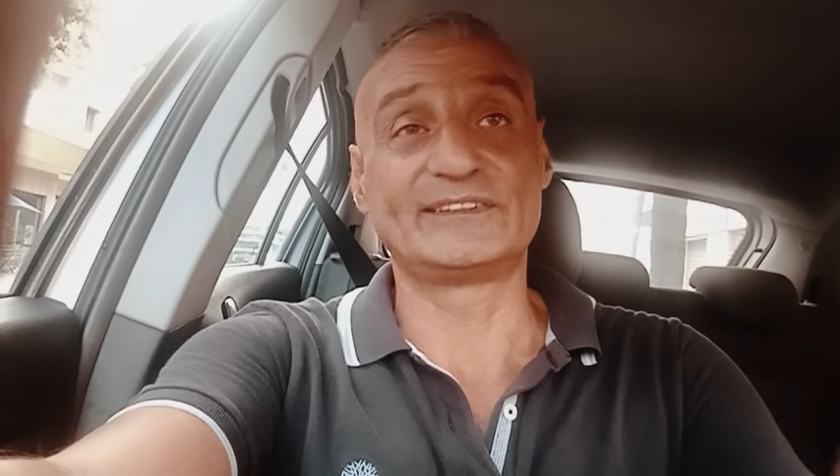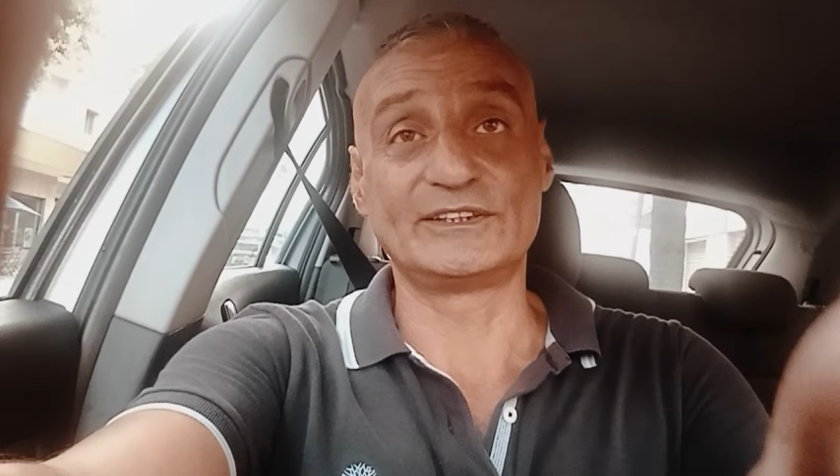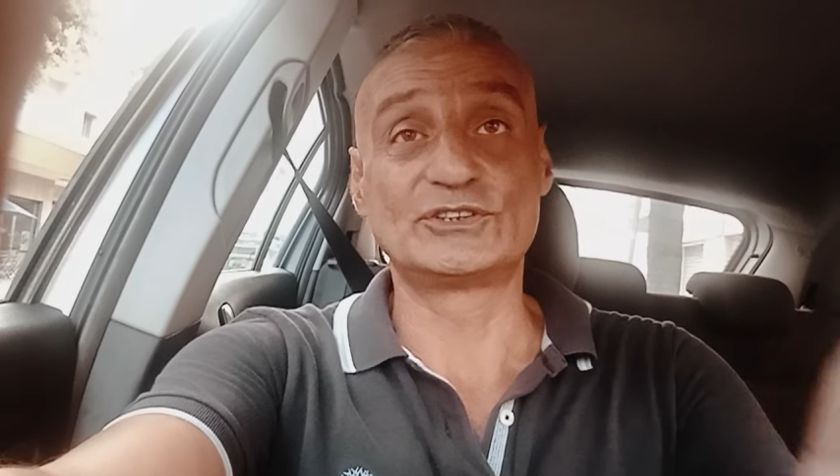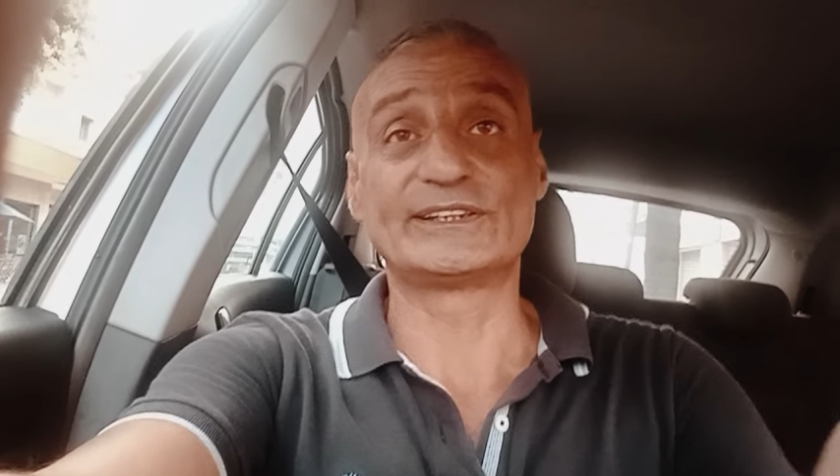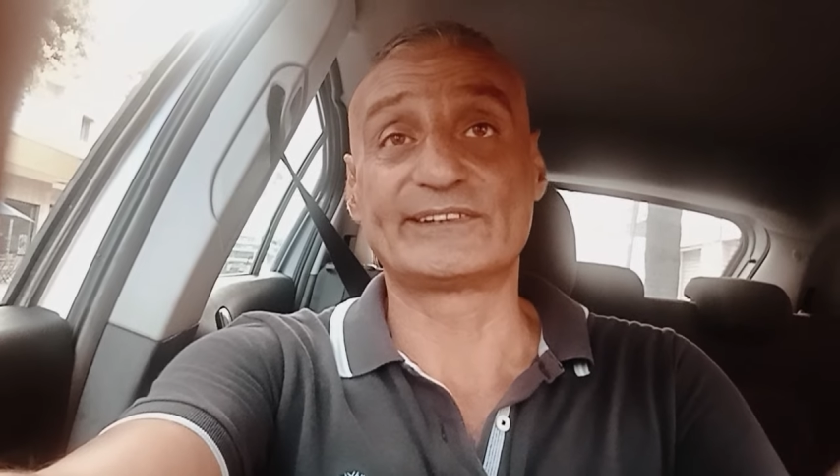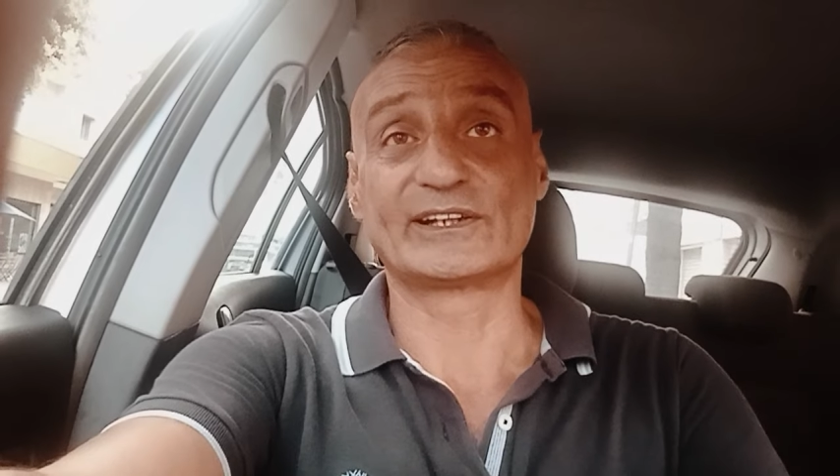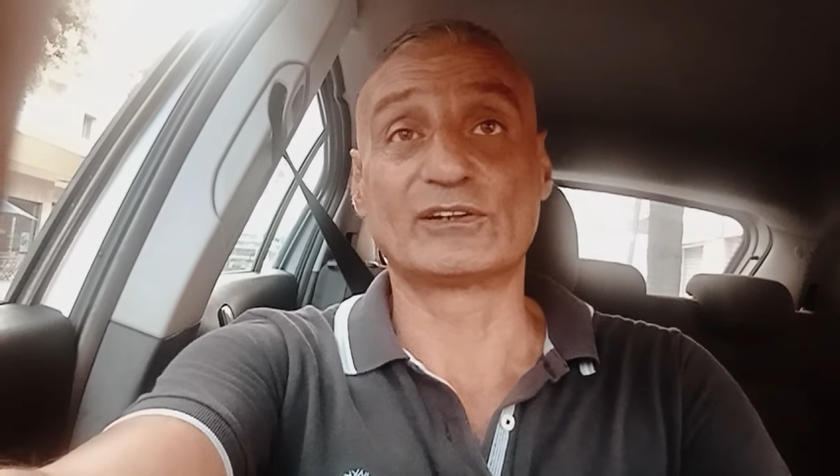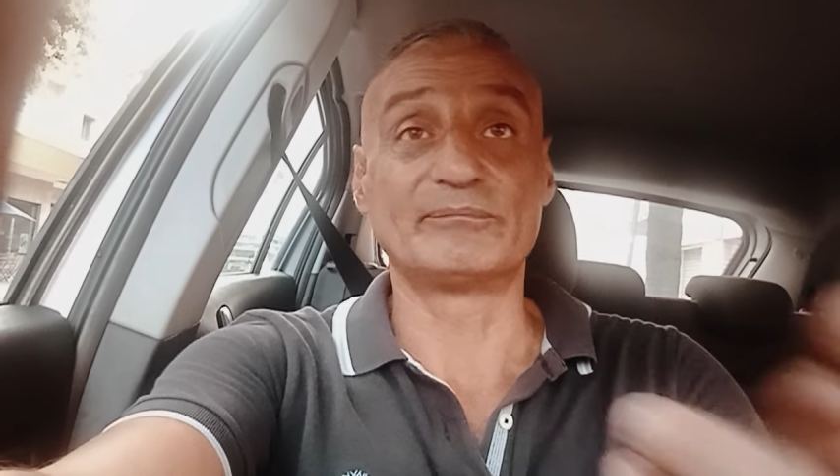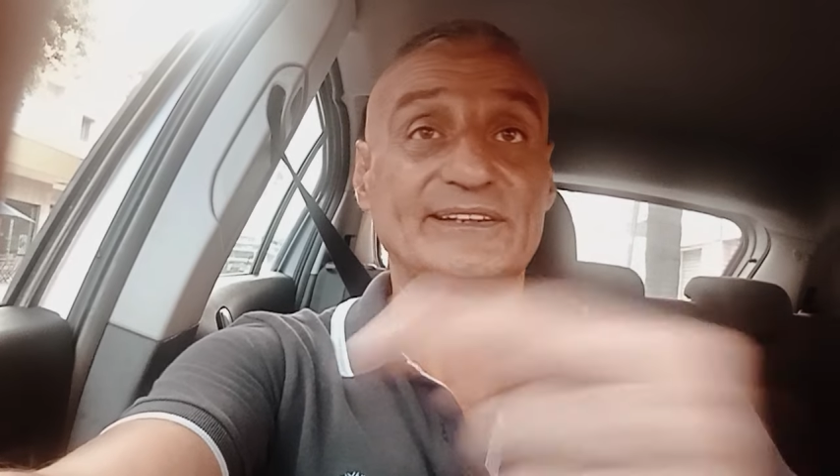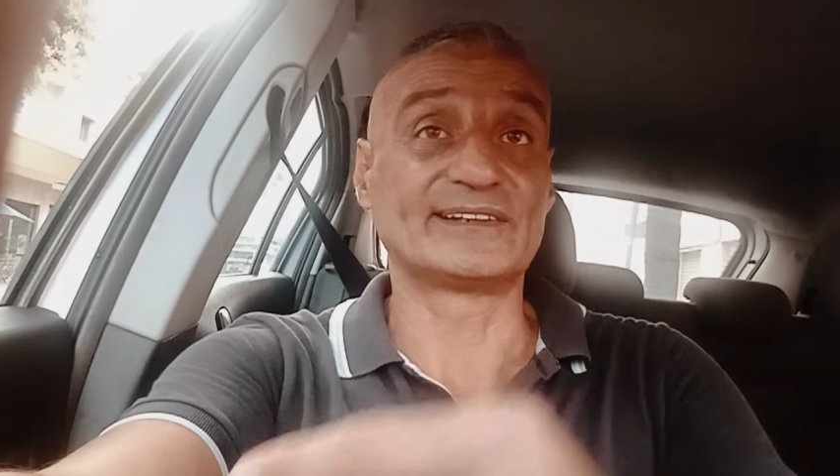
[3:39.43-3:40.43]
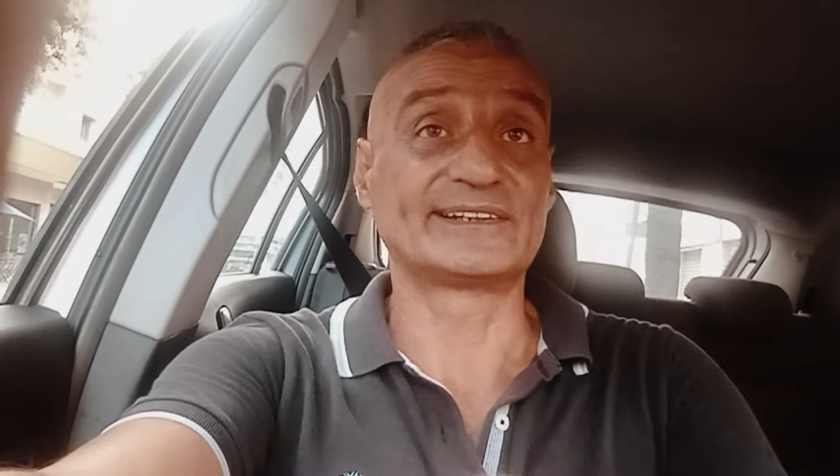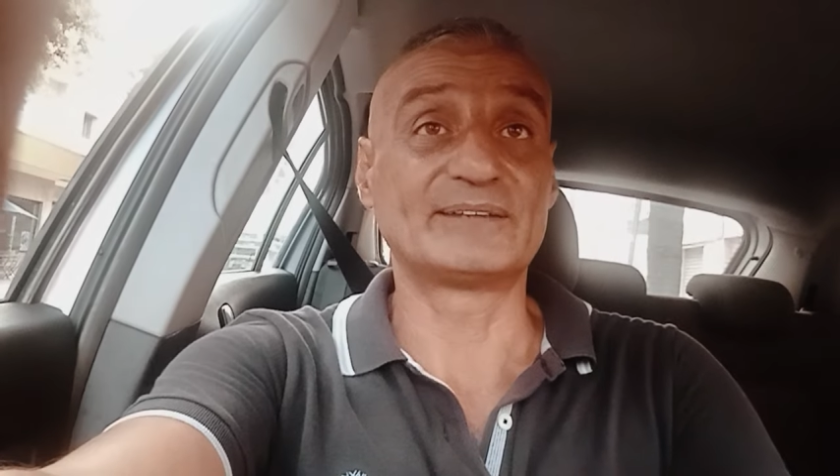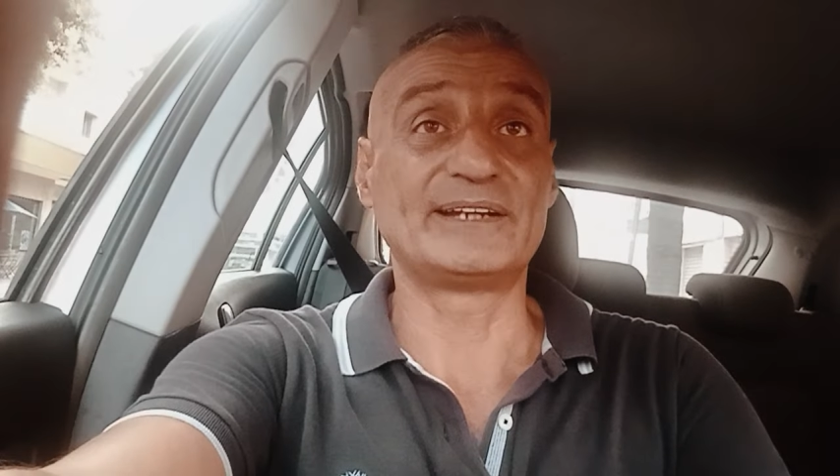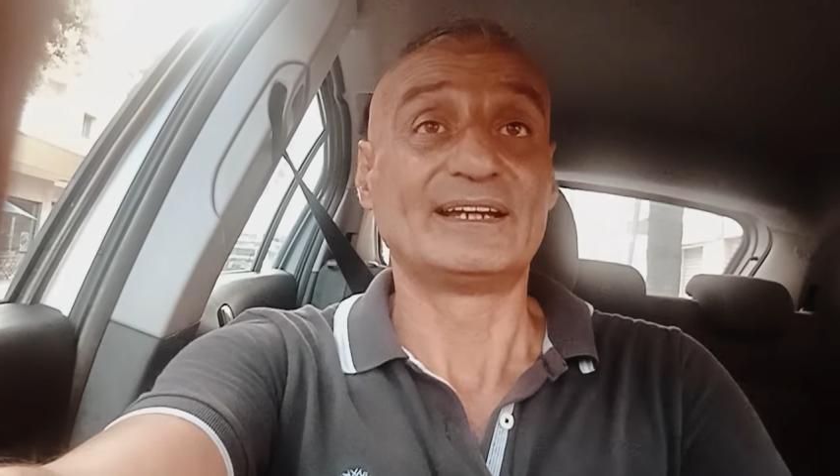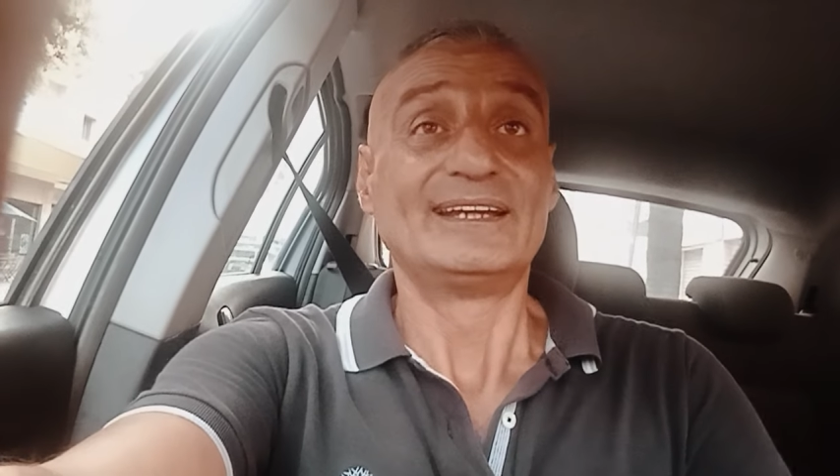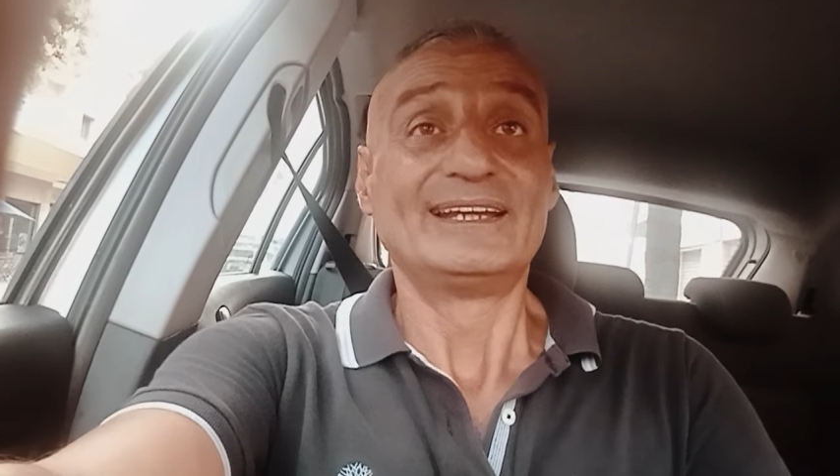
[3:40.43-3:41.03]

di gente che commenta anche a me